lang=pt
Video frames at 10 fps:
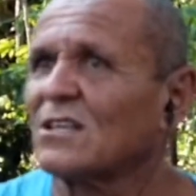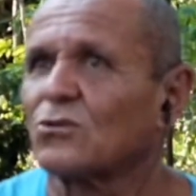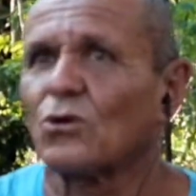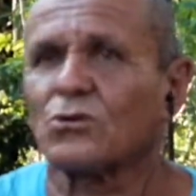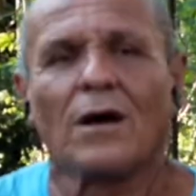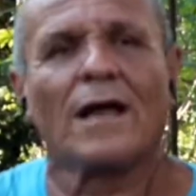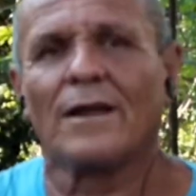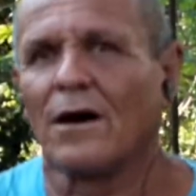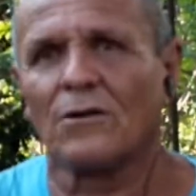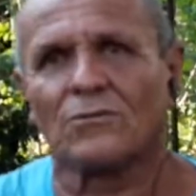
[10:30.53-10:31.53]
Tô, tá ah,
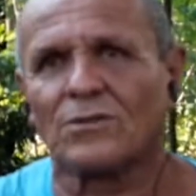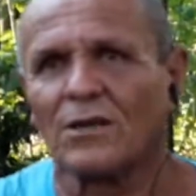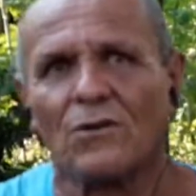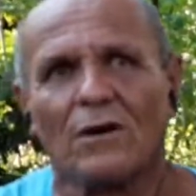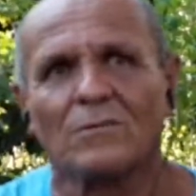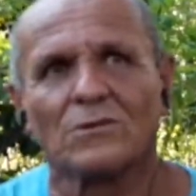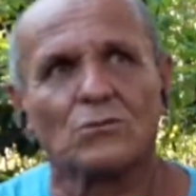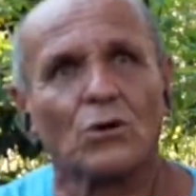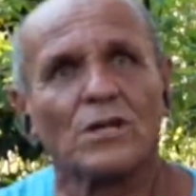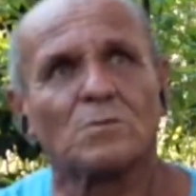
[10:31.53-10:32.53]
não, não tem como. Temos tô
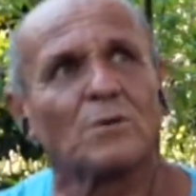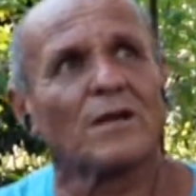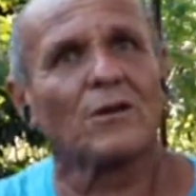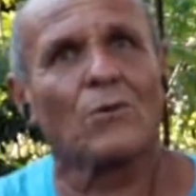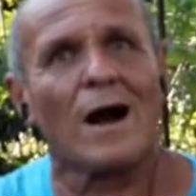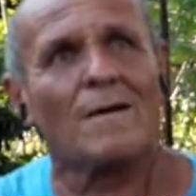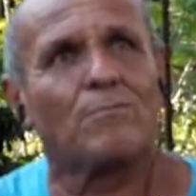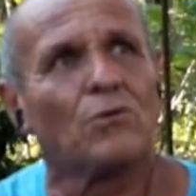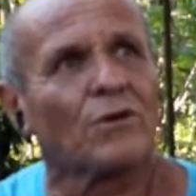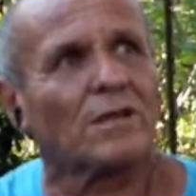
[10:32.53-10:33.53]
que registrar. um ar
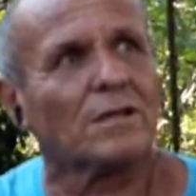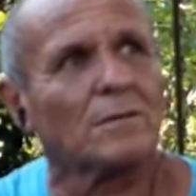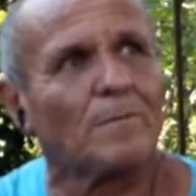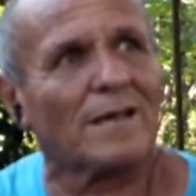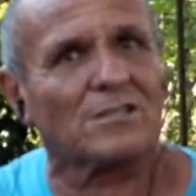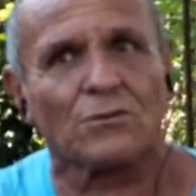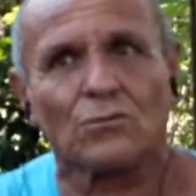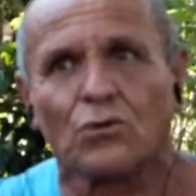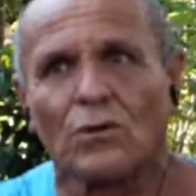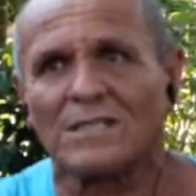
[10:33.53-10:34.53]
puro aqui, parece que eu não
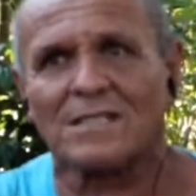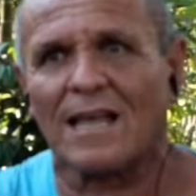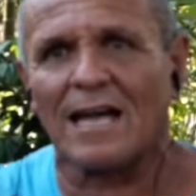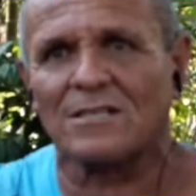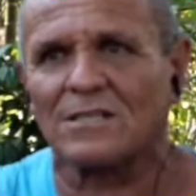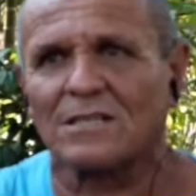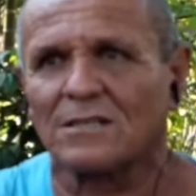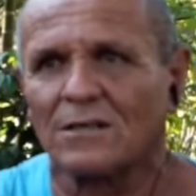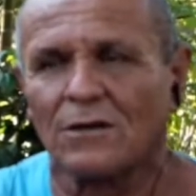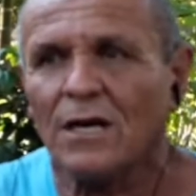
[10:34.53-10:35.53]
estou na cidade, gente.
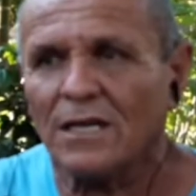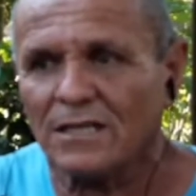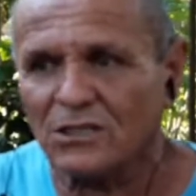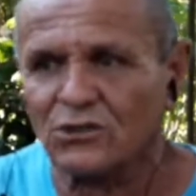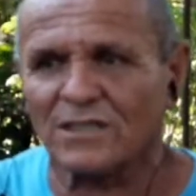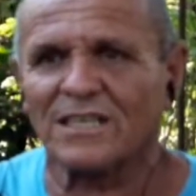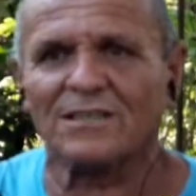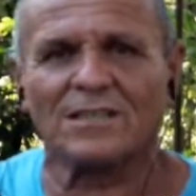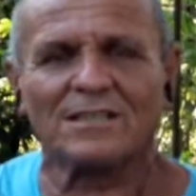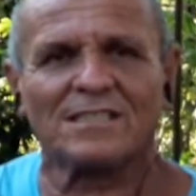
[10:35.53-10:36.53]
Verdade. E isso aqui é
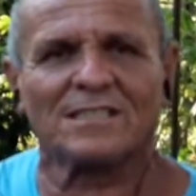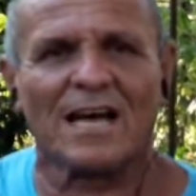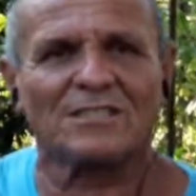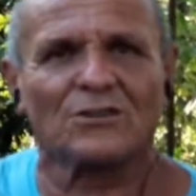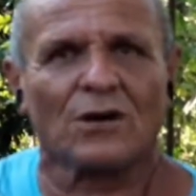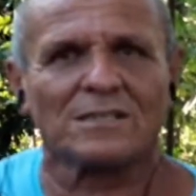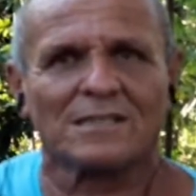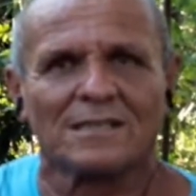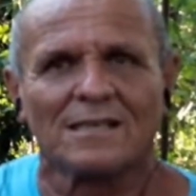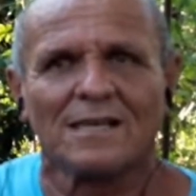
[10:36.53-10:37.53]
dentro da cidade nossa.
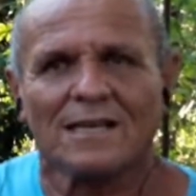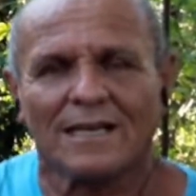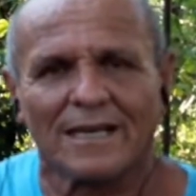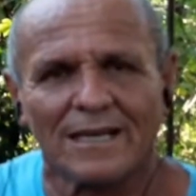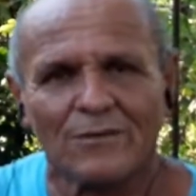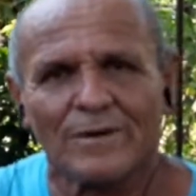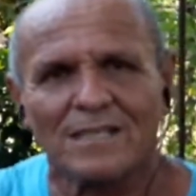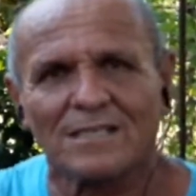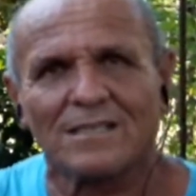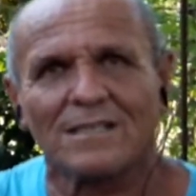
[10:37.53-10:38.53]

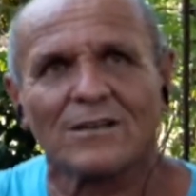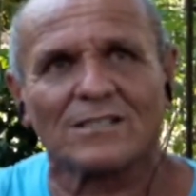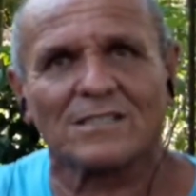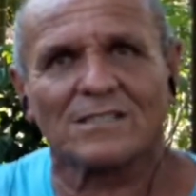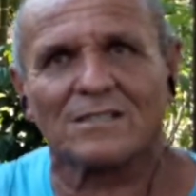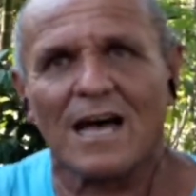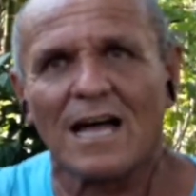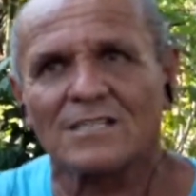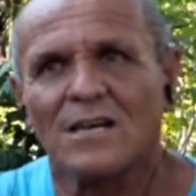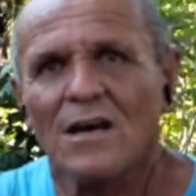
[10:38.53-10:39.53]
Realmente é dentro da nossa
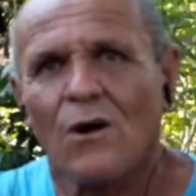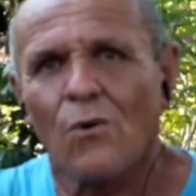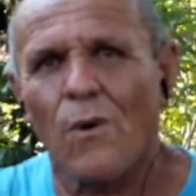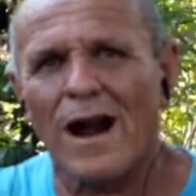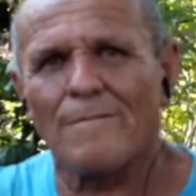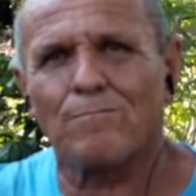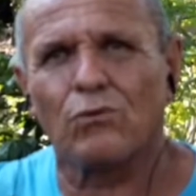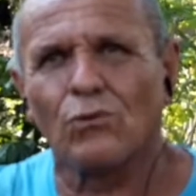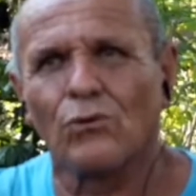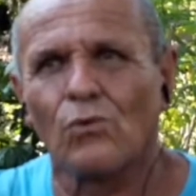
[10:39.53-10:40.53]
cidade, um ar
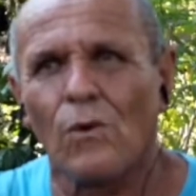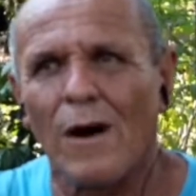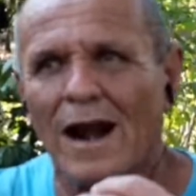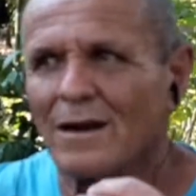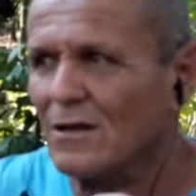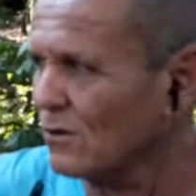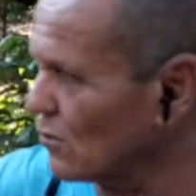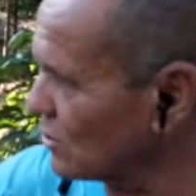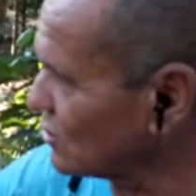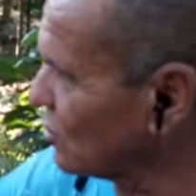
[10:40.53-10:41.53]
puro, um ar
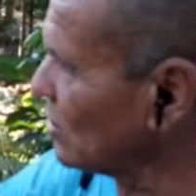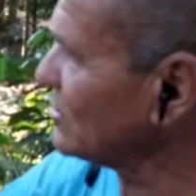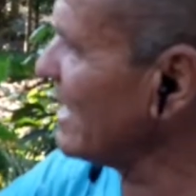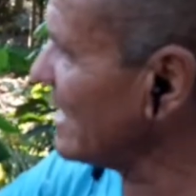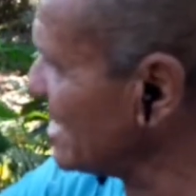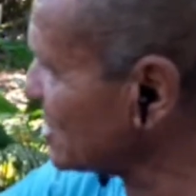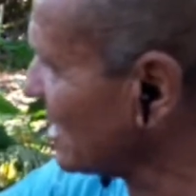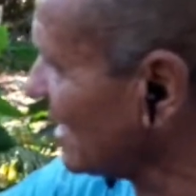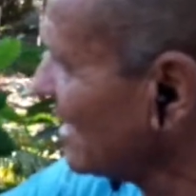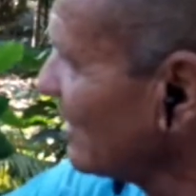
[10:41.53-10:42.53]
gostoso, né, Angela?